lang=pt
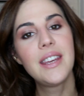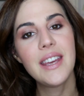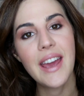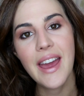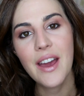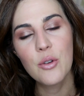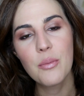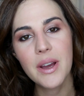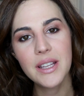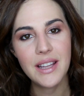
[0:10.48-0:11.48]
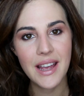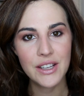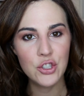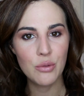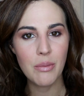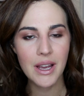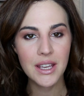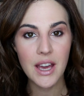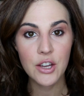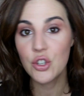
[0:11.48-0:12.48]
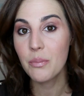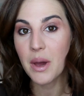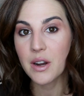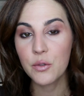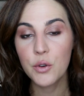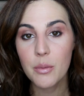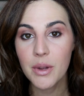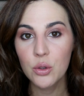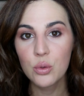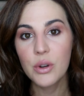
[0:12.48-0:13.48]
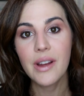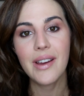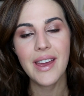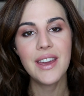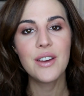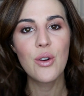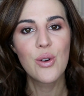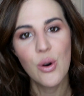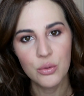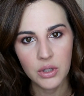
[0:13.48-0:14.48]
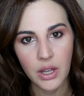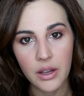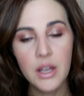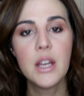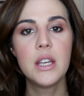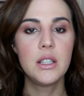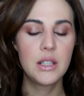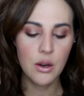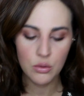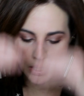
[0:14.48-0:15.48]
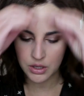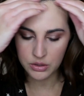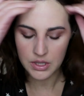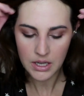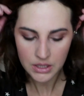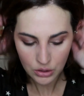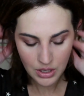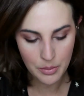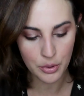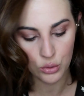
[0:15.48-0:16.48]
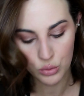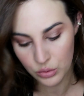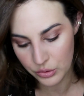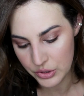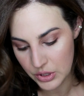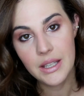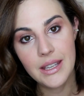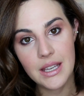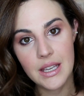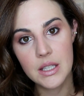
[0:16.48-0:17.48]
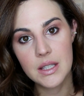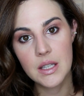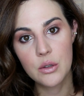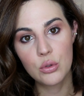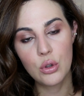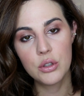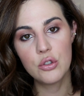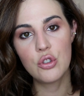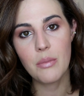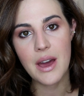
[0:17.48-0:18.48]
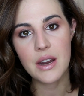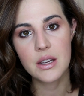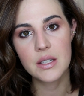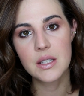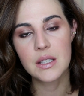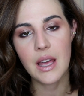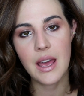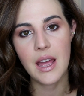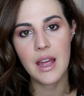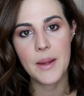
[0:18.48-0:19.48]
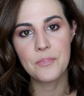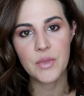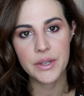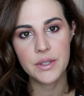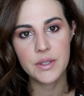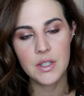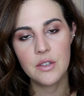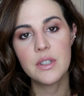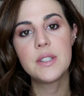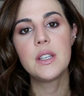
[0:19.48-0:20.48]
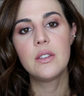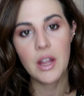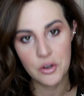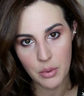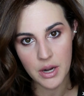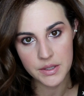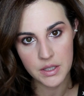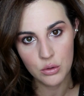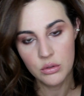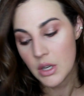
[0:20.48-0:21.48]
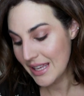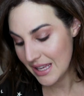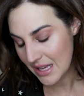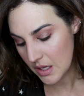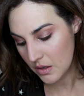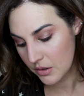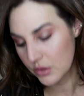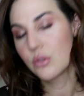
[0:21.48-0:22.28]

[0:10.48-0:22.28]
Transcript: que é uma ideia de maquiagem para formatura em conta. Então, eu selecionei produtos que são todos de marcas é, acessíveis que tem no Brasil e